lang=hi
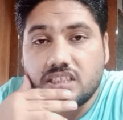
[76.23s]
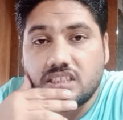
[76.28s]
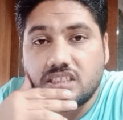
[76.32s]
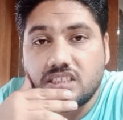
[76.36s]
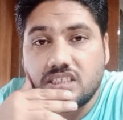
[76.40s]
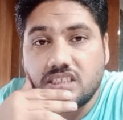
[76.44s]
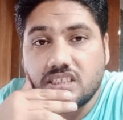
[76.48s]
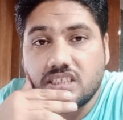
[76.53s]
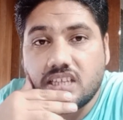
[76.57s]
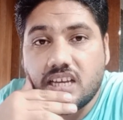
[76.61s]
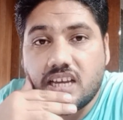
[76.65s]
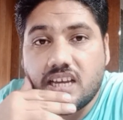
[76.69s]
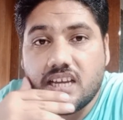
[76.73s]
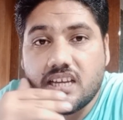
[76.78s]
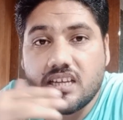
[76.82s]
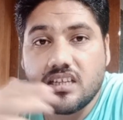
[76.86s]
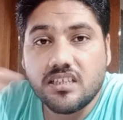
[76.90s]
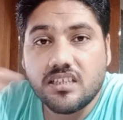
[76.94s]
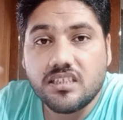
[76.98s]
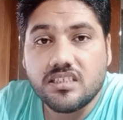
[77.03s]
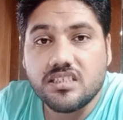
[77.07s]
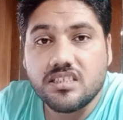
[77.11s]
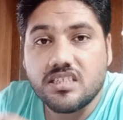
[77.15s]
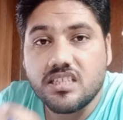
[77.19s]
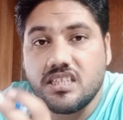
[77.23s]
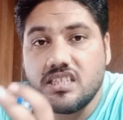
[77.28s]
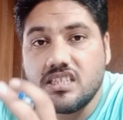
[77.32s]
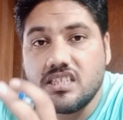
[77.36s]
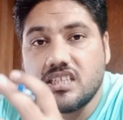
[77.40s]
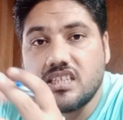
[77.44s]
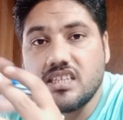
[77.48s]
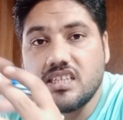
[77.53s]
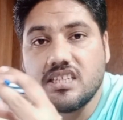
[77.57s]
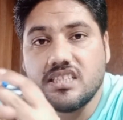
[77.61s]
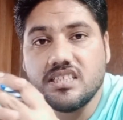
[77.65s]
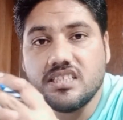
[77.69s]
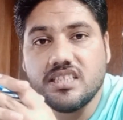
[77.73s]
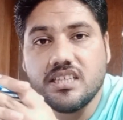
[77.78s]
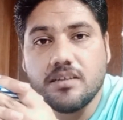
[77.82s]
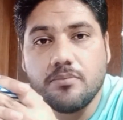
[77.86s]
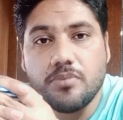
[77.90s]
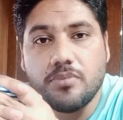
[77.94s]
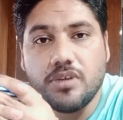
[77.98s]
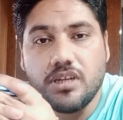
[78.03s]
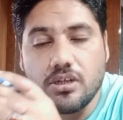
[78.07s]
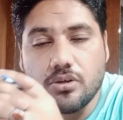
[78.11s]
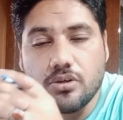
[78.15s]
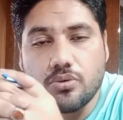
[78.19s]
ठीक है यानी कि ये
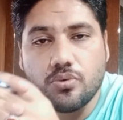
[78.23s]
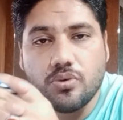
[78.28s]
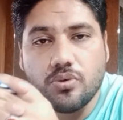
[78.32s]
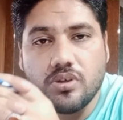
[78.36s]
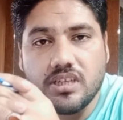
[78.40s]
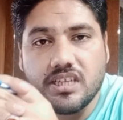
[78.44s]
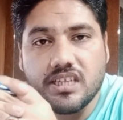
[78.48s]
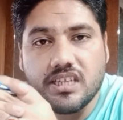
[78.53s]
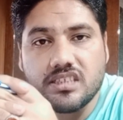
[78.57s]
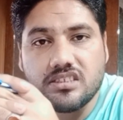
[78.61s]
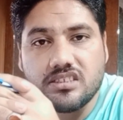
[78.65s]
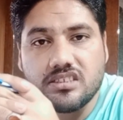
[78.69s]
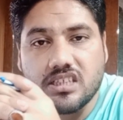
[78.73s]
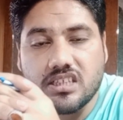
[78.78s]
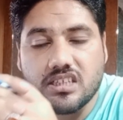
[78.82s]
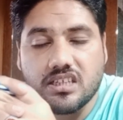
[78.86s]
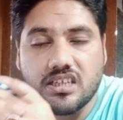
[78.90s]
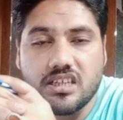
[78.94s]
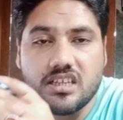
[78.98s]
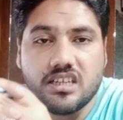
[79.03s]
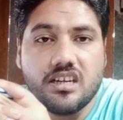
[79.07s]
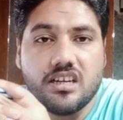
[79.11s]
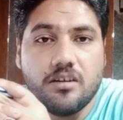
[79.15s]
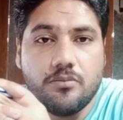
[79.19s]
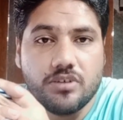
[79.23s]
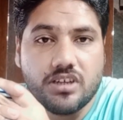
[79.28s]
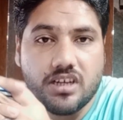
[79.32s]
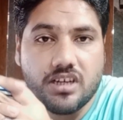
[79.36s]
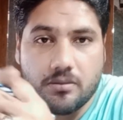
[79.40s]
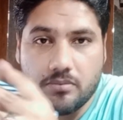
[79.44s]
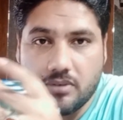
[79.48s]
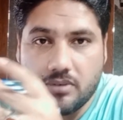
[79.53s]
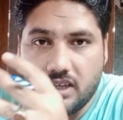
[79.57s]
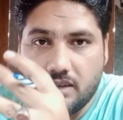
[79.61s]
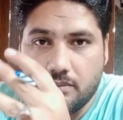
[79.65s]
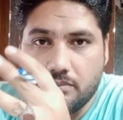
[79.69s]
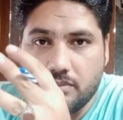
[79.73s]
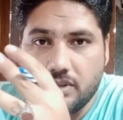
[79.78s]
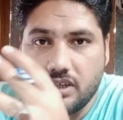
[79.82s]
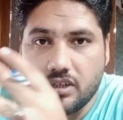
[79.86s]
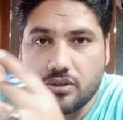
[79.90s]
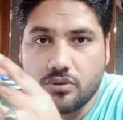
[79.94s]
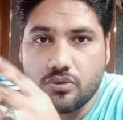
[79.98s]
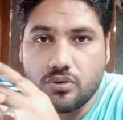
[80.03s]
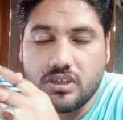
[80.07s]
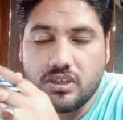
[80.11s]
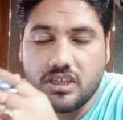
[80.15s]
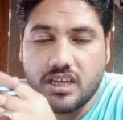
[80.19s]
बिल्कुल एक टक्कर का मुकाबला है
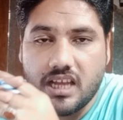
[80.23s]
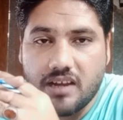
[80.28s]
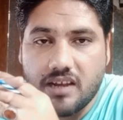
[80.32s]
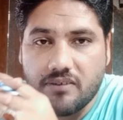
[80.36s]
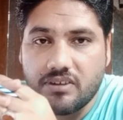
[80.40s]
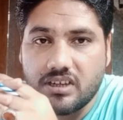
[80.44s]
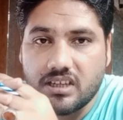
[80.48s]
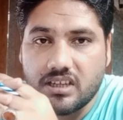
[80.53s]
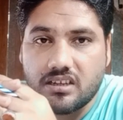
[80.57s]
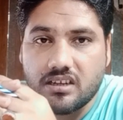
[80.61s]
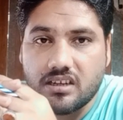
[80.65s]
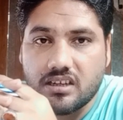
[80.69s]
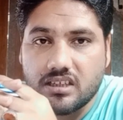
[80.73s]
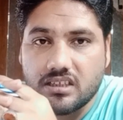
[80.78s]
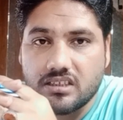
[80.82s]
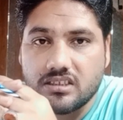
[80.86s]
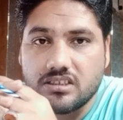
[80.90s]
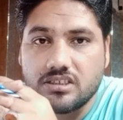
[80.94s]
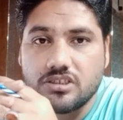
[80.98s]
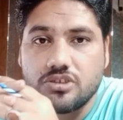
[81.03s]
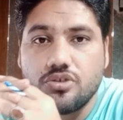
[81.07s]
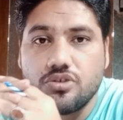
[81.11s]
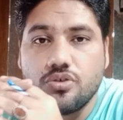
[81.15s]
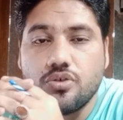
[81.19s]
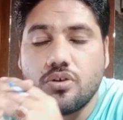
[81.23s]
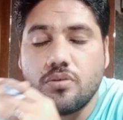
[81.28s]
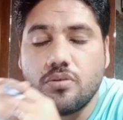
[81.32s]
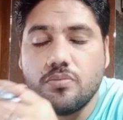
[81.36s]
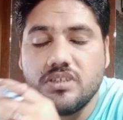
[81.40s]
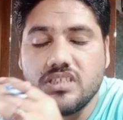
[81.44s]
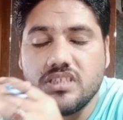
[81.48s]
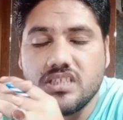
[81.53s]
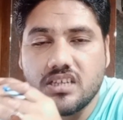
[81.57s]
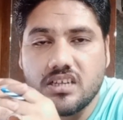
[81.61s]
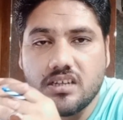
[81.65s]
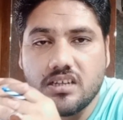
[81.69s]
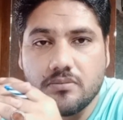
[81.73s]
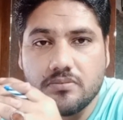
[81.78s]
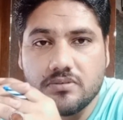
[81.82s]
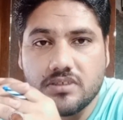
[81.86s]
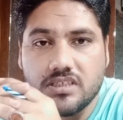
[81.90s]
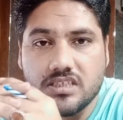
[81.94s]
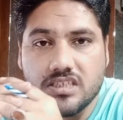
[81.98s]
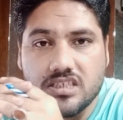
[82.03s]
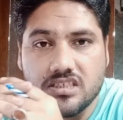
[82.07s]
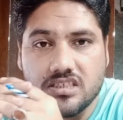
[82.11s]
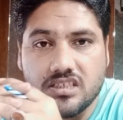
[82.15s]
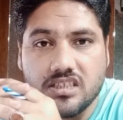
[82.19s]
बिल्कुल लेवल का जो भी यहाँ से
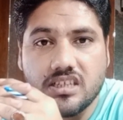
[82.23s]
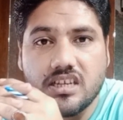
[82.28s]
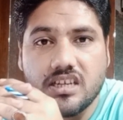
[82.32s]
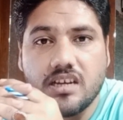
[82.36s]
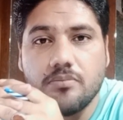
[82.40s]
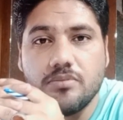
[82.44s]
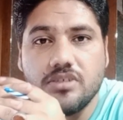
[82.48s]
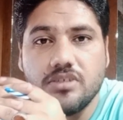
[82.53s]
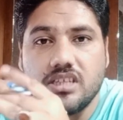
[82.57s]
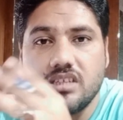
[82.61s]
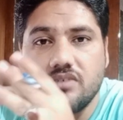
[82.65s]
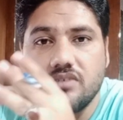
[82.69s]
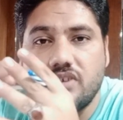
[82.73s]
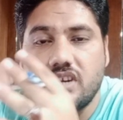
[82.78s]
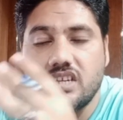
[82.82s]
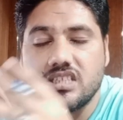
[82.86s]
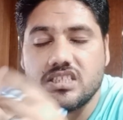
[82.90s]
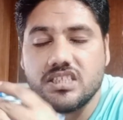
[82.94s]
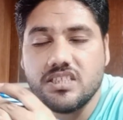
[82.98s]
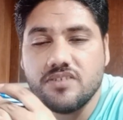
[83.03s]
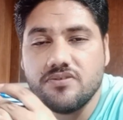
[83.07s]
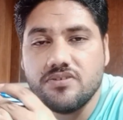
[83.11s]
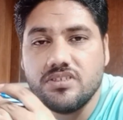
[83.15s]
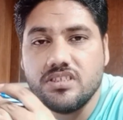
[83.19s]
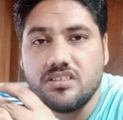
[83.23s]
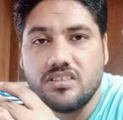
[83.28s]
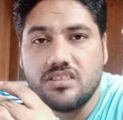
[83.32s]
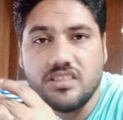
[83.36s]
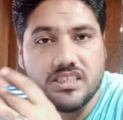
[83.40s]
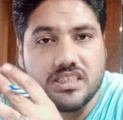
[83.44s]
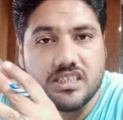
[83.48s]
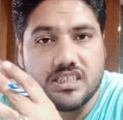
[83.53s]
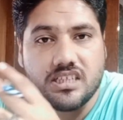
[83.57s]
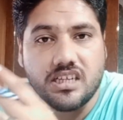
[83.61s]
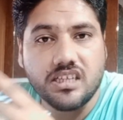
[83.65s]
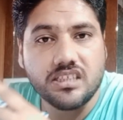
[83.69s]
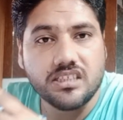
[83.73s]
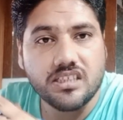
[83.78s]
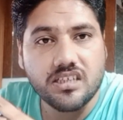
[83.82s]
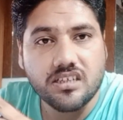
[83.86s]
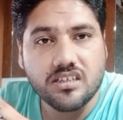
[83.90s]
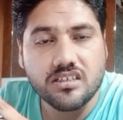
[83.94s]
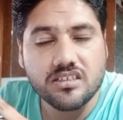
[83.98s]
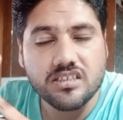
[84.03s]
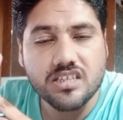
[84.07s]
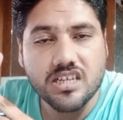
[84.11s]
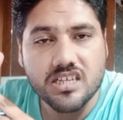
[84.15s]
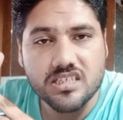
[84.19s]
जीतेगा मियाँ नवाज शरीफ जीते या
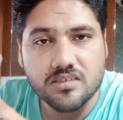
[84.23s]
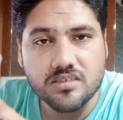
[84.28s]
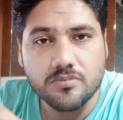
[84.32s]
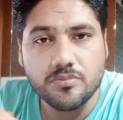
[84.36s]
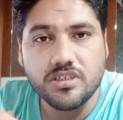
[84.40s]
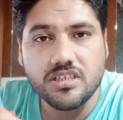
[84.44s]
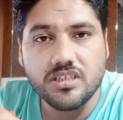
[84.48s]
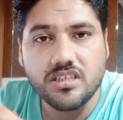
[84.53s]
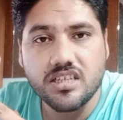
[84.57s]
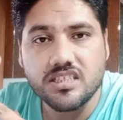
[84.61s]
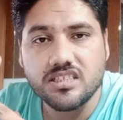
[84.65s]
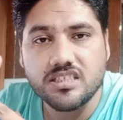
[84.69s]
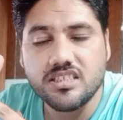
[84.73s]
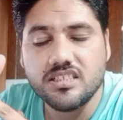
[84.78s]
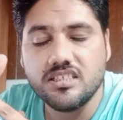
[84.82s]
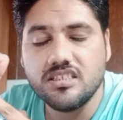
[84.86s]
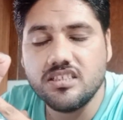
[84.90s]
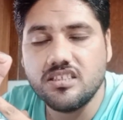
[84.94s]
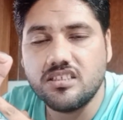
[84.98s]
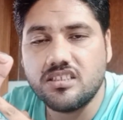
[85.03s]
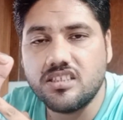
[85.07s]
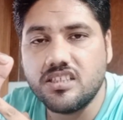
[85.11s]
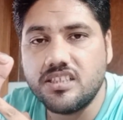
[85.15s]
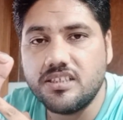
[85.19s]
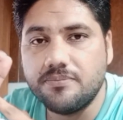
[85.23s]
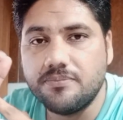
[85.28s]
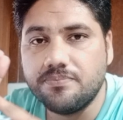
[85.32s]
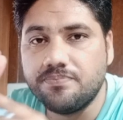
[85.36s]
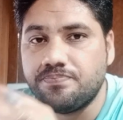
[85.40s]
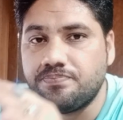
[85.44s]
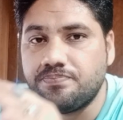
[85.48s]
डॉक्टर यासमिन राशिद जीते